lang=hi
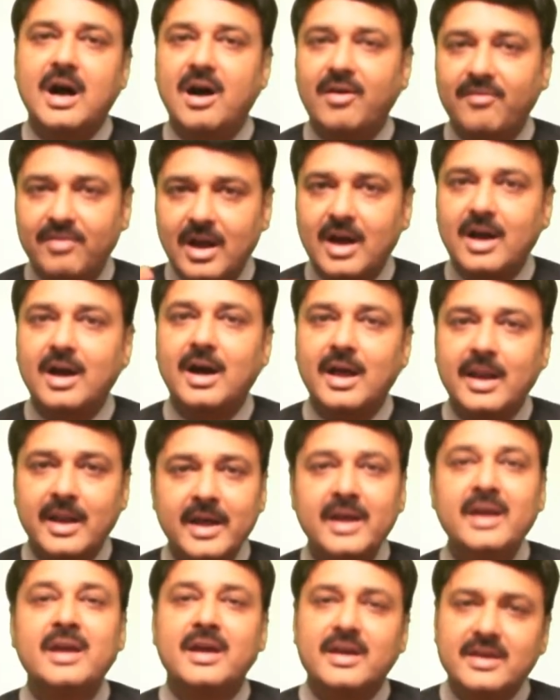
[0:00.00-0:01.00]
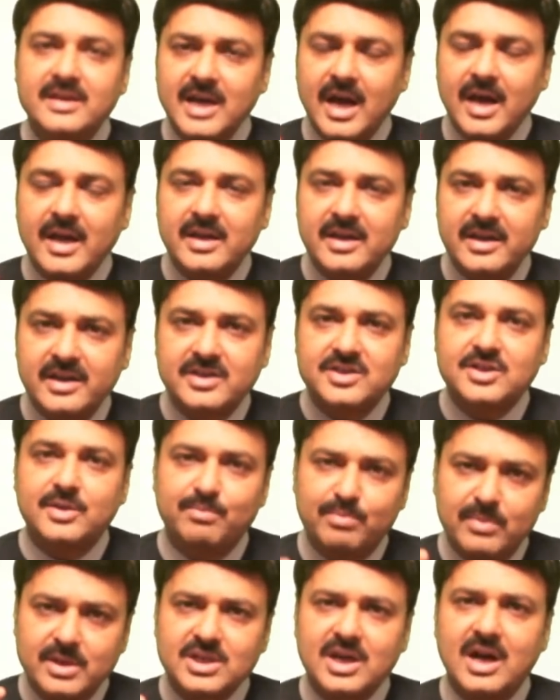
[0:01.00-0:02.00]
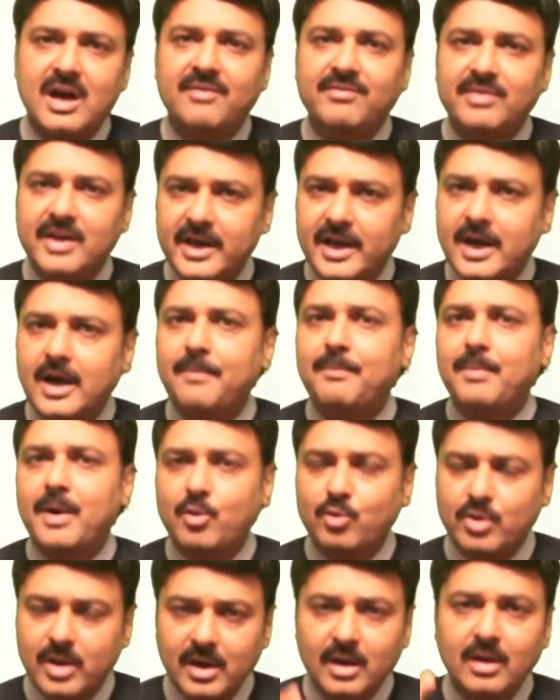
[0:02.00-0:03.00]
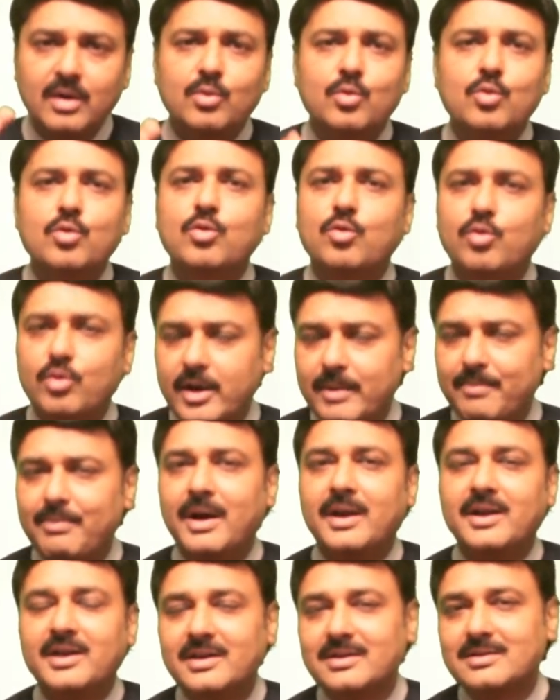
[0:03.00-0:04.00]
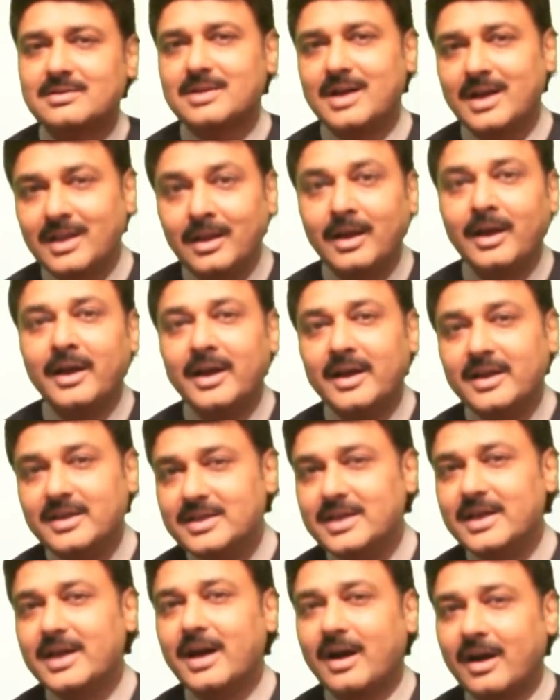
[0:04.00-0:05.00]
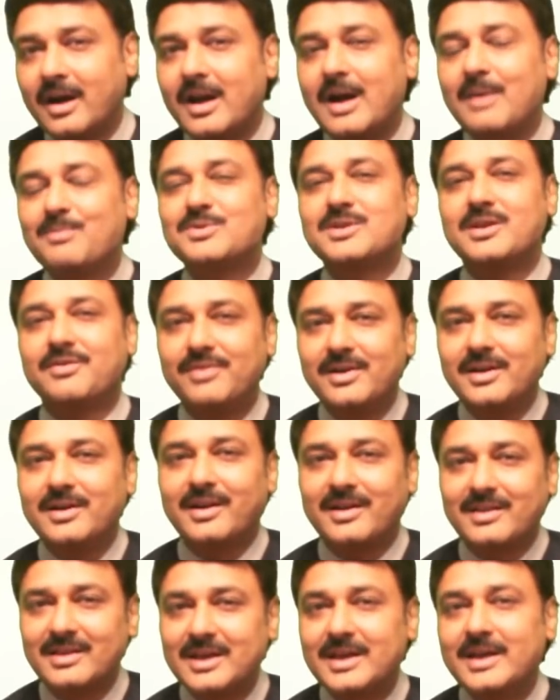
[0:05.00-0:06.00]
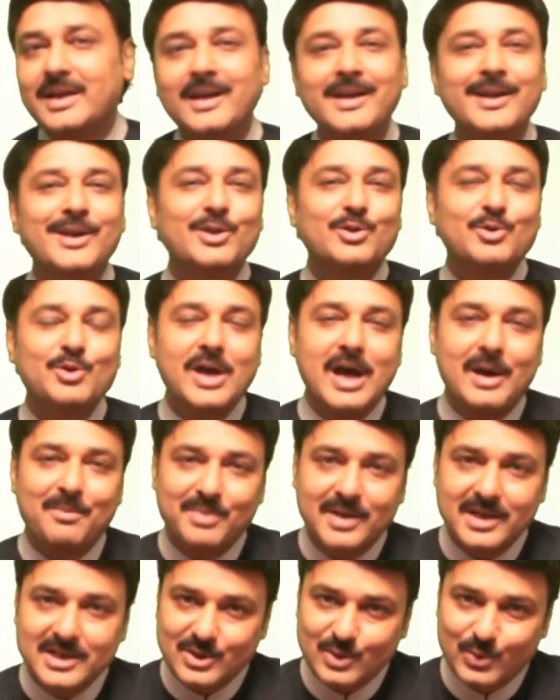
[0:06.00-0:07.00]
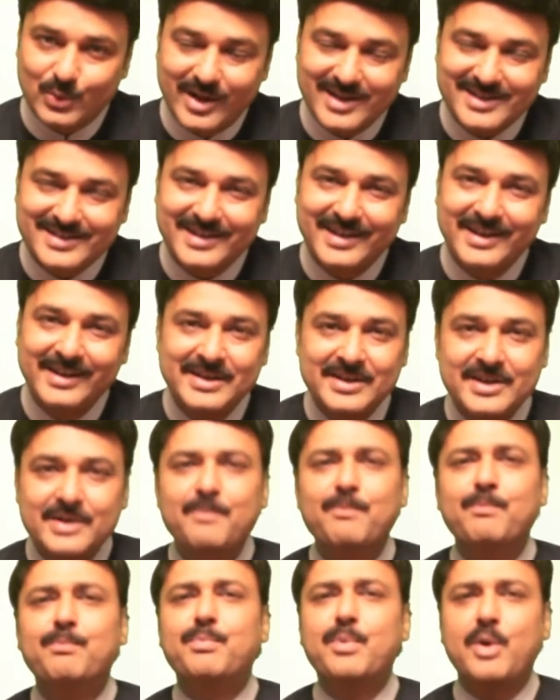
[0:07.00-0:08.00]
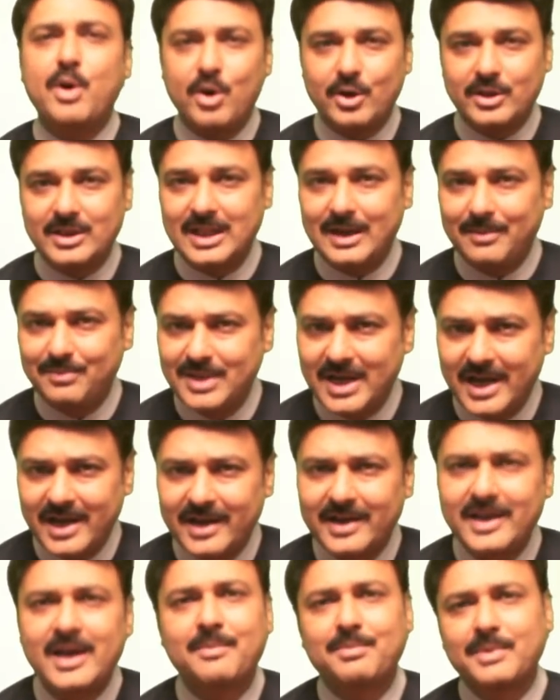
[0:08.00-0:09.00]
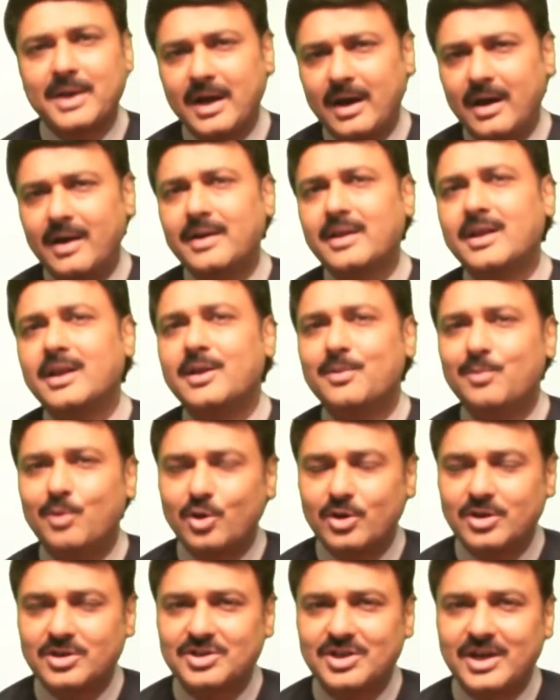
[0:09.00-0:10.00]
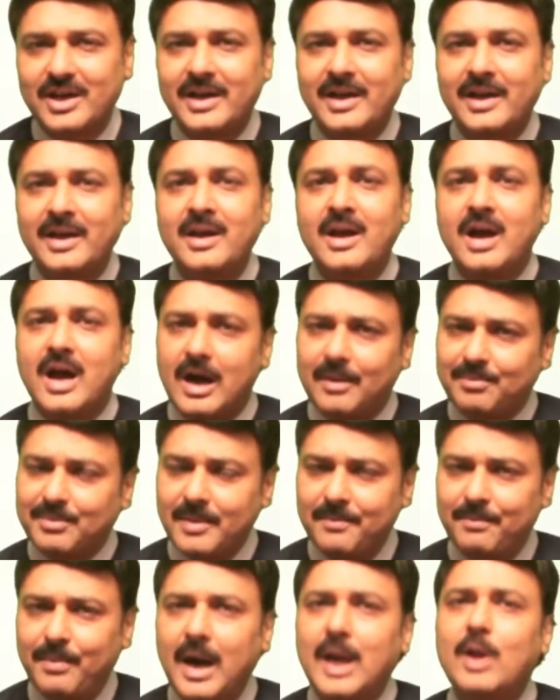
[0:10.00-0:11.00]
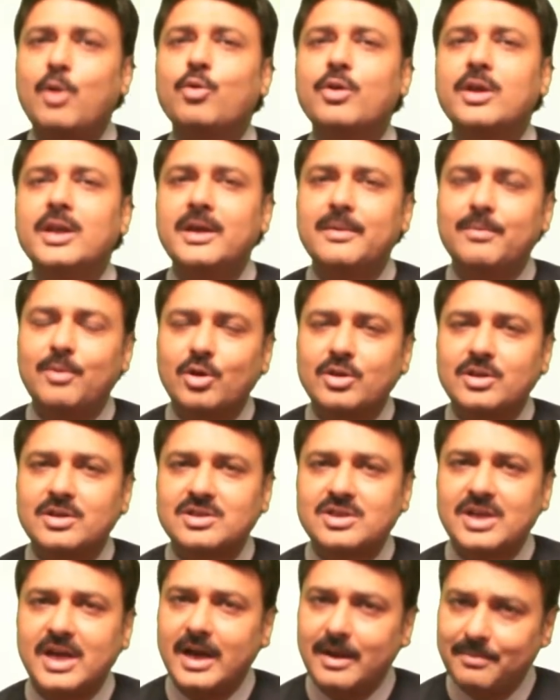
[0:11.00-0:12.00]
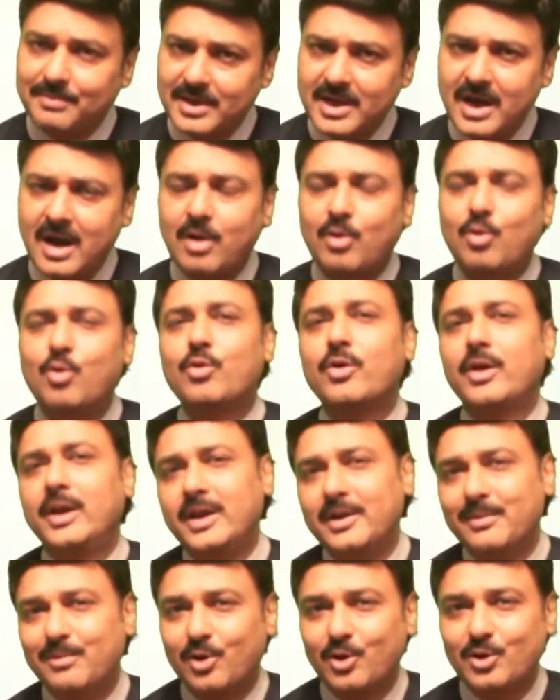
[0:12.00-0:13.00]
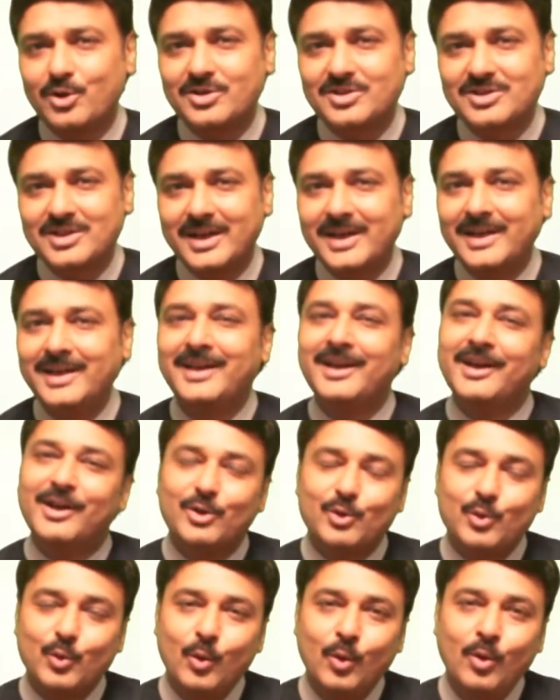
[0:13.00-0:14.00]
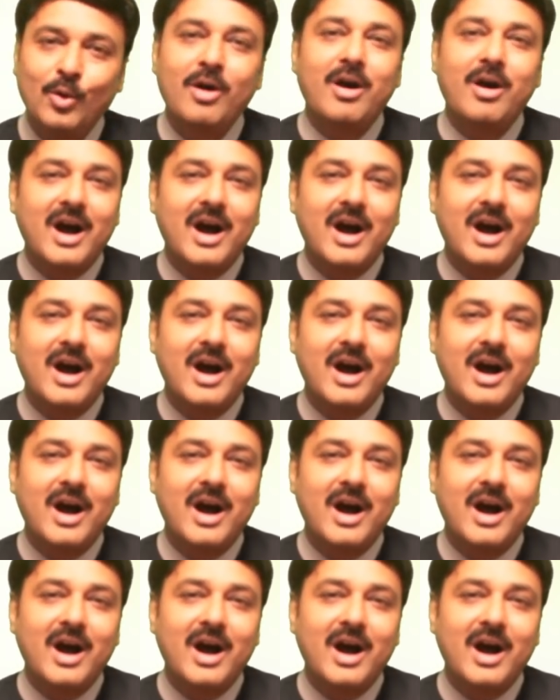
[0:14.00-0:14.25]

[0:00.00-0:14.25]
आंवला खा लें या एक चम्मच आंवले का पाउडर गुनगुने पानी के साथ ये अगर आप सेवन करते हैं तो ये आपके स्वास्थ्य के लिए बहुत लाभदायक है आपके हार्ट के लिए बहुत अच्छा है आपके बालों के लिए बहुत अच्छा है आपकी आंखों के लिए बहुत अच्छा है तो